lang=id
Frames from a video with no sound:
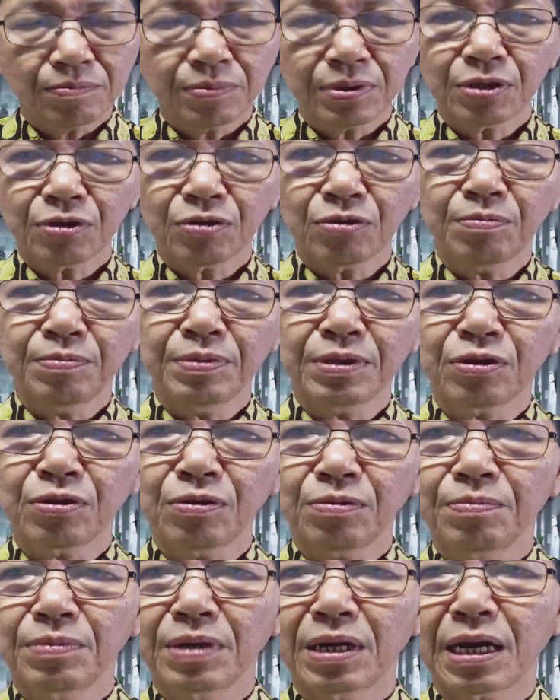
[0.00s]

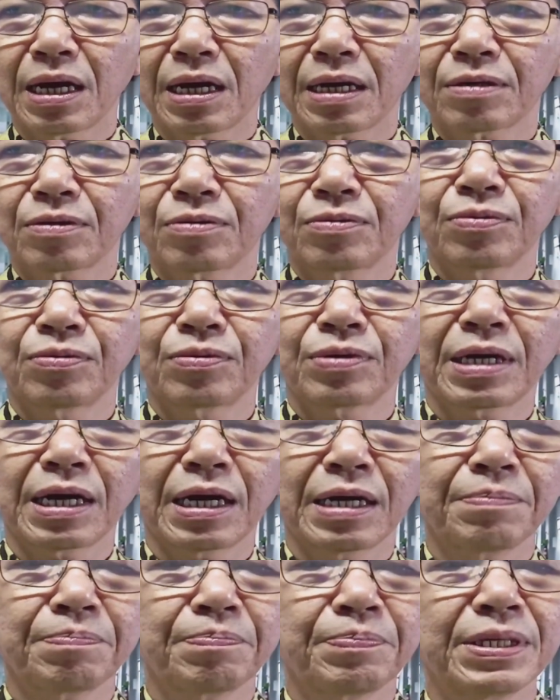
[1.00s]
betul-betul
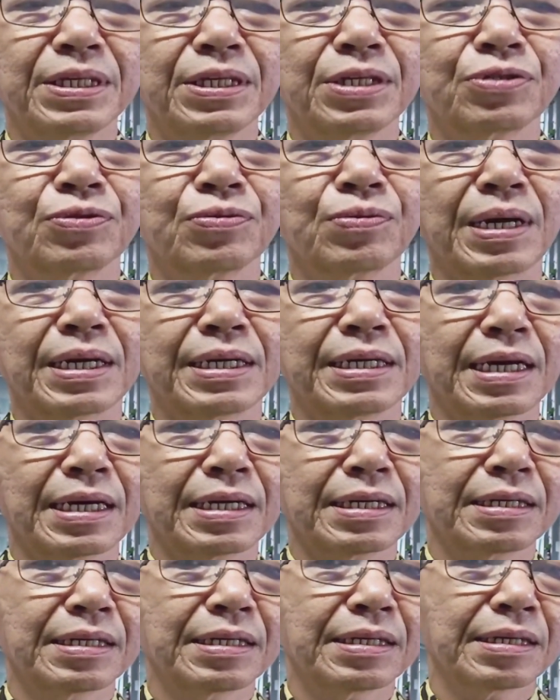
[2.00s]
melakukan penyesuaian
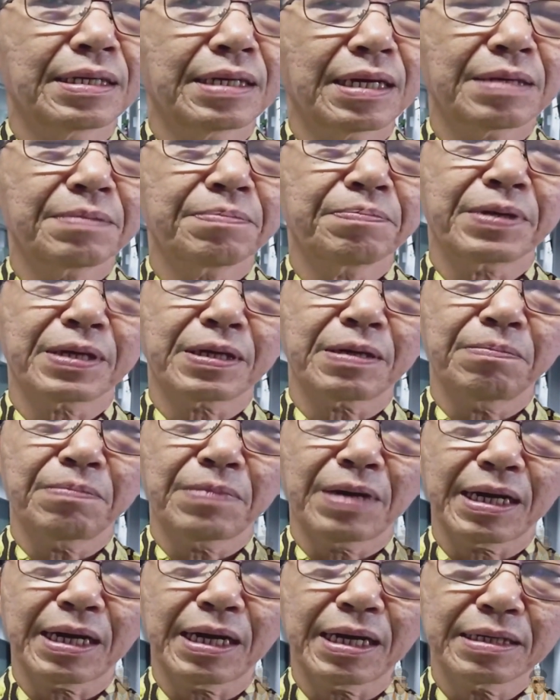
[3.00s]
dengan
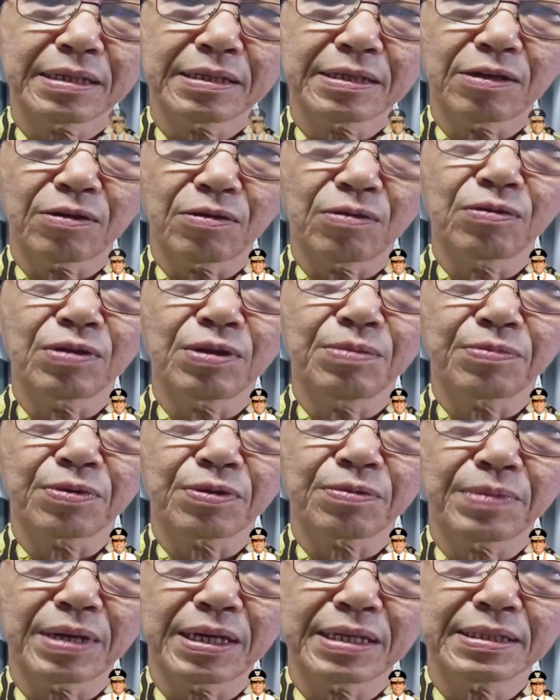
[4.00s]
perkembangan teknologi
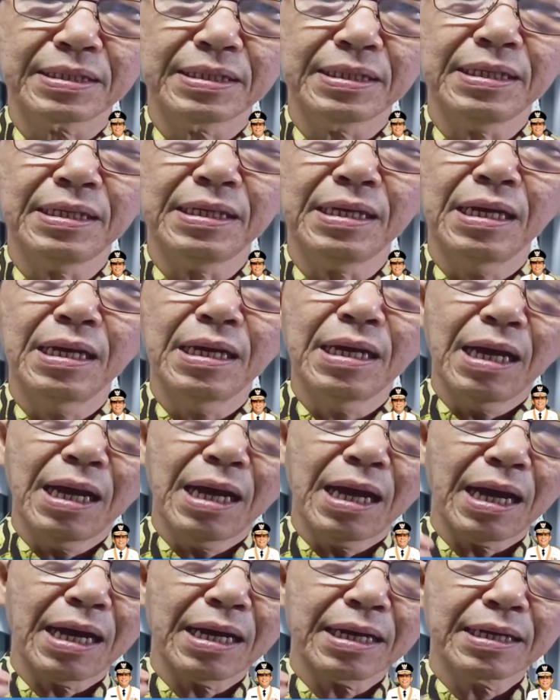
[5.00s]
informasi
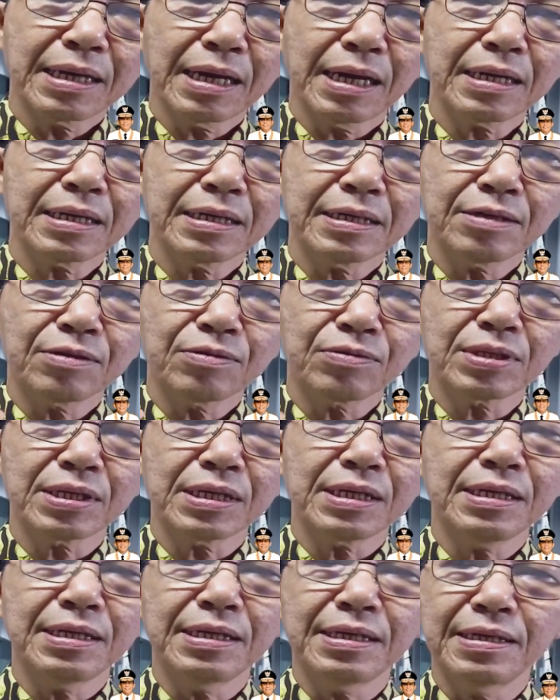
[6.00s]
agar
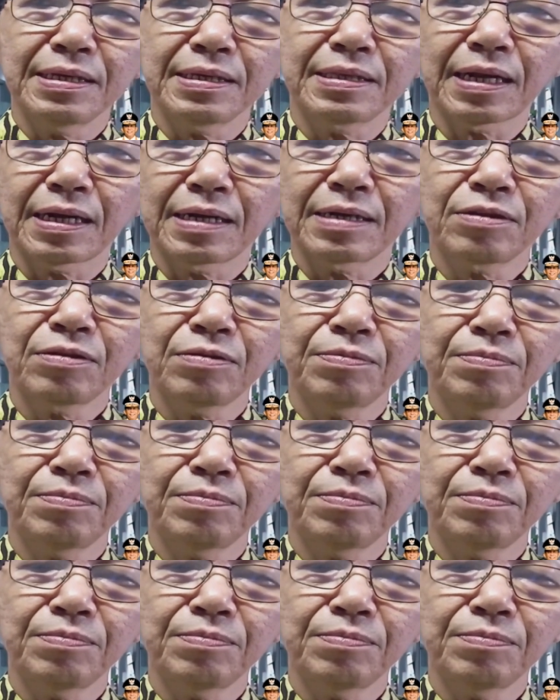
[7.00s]
industri digital